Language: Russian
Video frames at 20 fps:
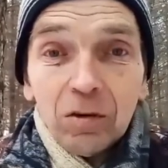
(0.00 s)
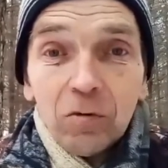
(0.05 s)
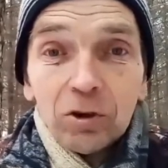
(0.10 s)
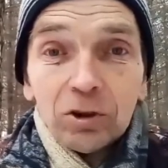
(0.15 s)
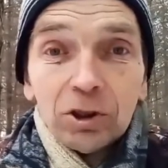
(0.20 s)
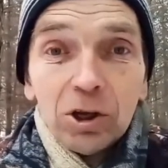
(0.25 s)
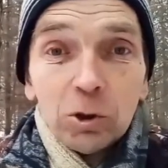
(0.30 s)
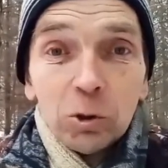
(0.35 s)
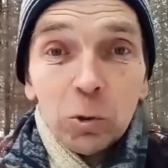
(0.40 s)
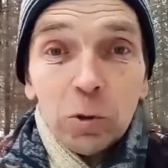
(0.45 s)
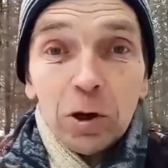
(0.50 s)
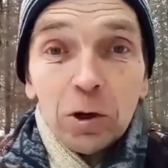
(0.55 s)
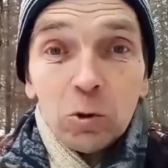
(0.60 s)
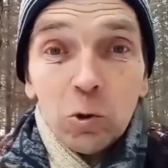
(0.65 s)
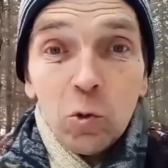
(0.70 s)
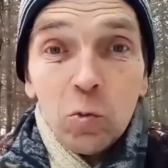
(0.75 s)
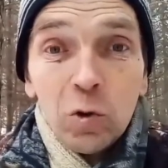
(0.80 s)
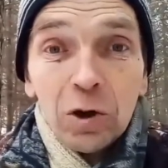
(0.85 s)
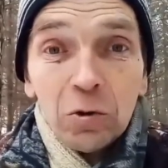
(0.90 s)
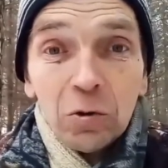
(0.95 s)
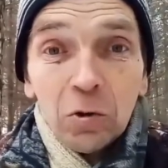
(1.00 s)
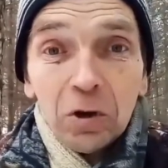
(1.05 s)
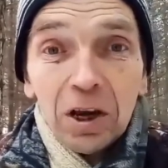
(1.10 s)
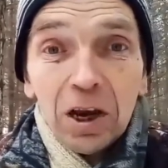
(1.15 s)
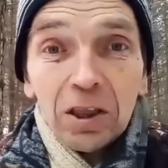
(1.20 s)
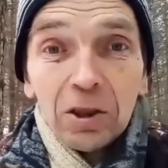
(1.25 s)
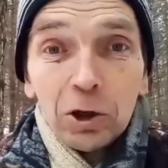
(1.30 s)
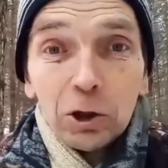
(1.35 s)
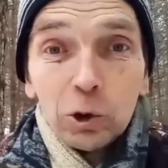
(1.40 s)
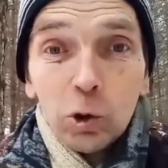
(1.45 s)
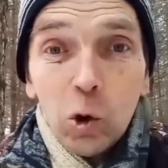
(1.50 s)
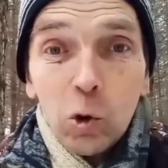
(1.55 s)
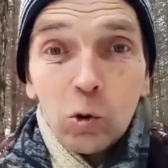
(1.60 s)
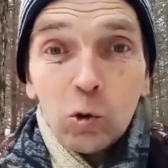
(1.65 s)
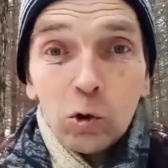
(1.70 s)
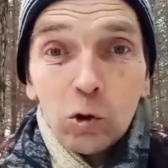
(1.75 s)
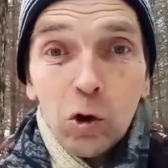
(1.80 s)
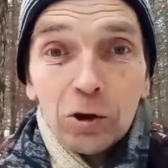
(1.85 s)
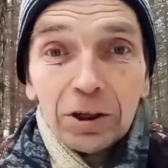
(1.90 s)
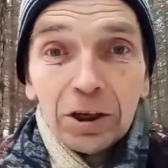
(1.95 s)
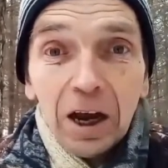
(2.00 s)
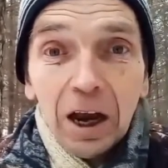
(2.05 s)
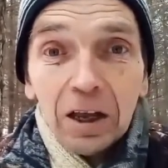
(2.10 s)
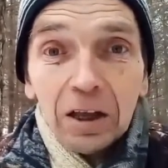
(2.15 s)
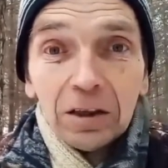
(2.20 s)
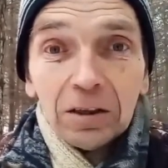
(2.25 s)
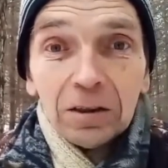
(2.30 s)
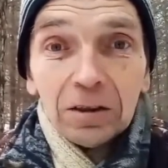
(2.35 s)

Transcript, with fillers: Вот сижу и думаю, это что, угроза?